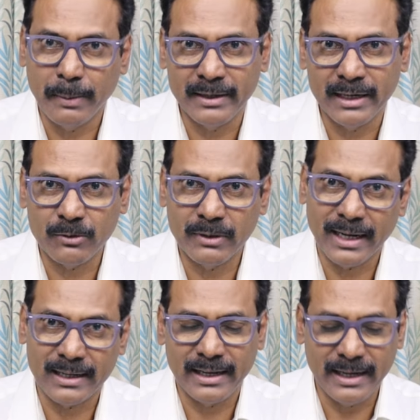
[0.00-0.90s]
వీళ్ళు పెట్టినటువంటి
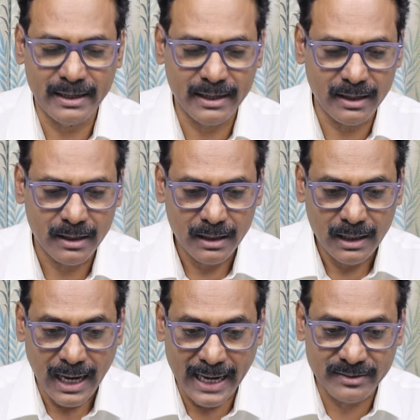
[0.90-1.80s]
హెడ్లైన్ ఏంటి
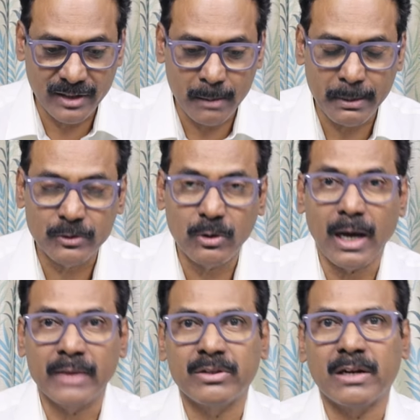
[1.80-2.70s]
హైదరాబాద్లో
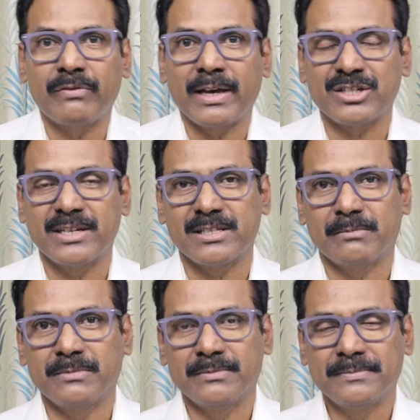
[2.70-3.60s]
ఆంధ్ర ఫ్యాక్షనిజం